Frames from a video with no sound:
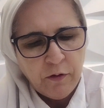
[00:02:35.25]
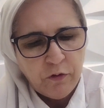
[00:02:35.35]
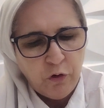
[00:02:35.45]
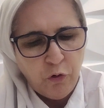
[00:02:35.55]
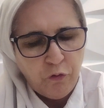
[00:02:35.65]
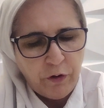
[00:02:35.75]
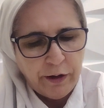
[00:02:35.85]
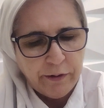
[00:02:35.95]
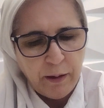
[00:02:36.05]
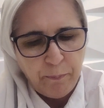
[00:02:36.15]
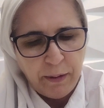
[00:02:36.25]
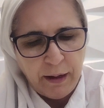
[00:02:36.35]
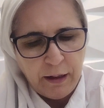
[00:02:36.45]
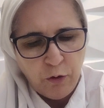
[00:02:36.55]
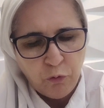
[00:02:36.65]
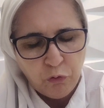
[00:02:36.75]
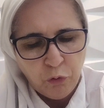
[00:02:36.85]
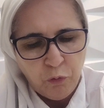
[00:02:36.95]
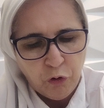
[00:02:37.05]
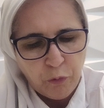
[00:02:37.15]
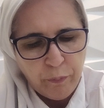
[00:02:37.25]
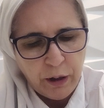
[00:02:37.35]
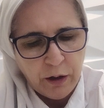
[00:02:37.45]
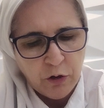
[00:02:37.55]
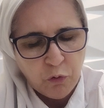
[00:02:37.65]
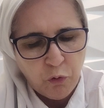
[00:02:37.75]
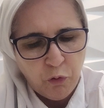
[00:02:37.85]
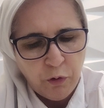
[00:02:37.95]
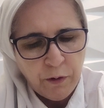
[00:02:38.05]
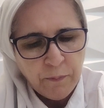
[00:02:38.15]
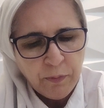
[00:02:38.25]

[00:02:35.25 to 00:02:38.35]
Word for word: Se houver na pele um tumor branco